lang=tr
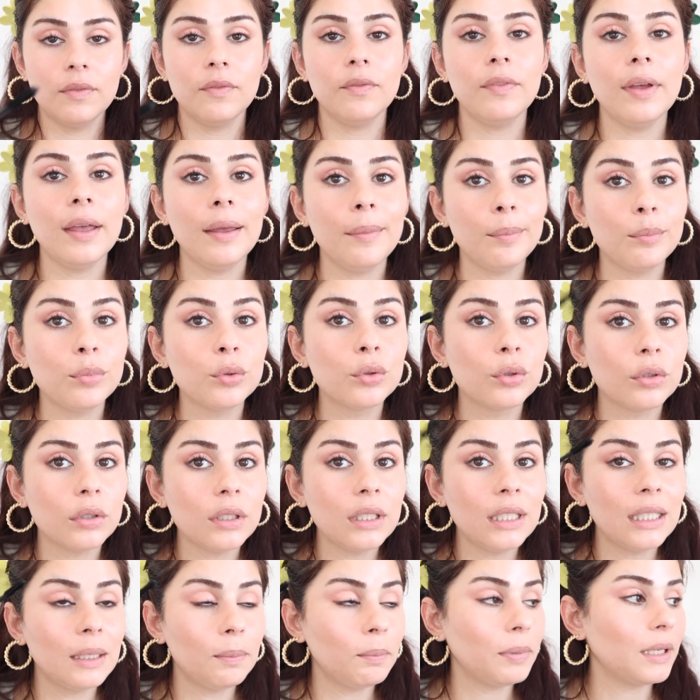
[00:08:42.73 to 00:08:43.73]
Ve
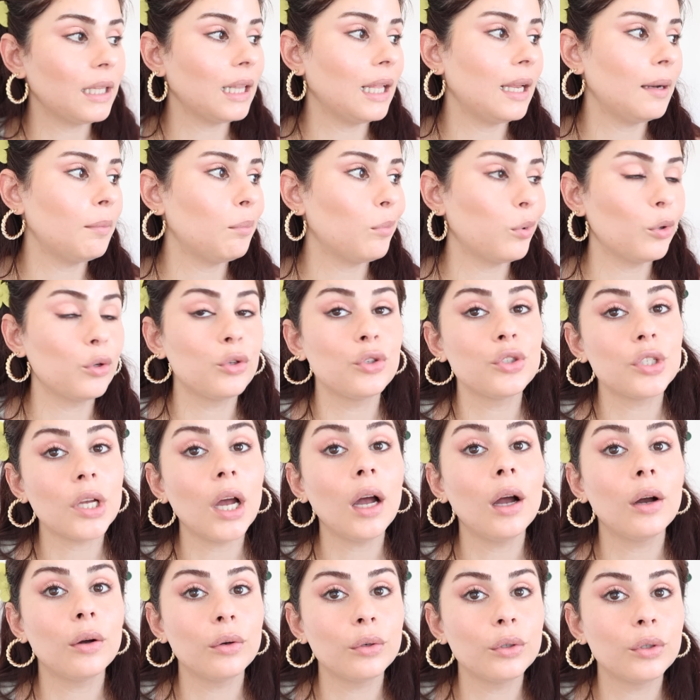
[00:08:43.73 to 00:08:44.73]
bunu kirpiklerim
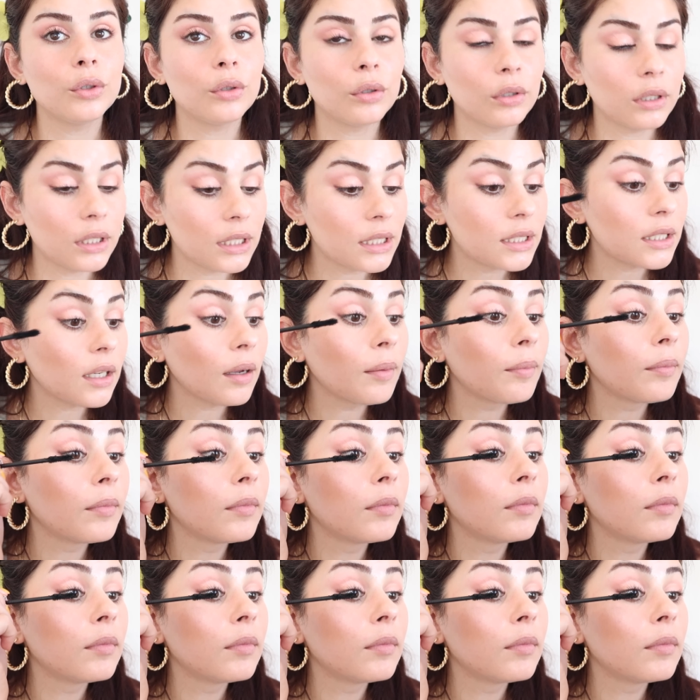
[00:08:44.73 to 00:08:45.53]
boyunca uygulayacağım.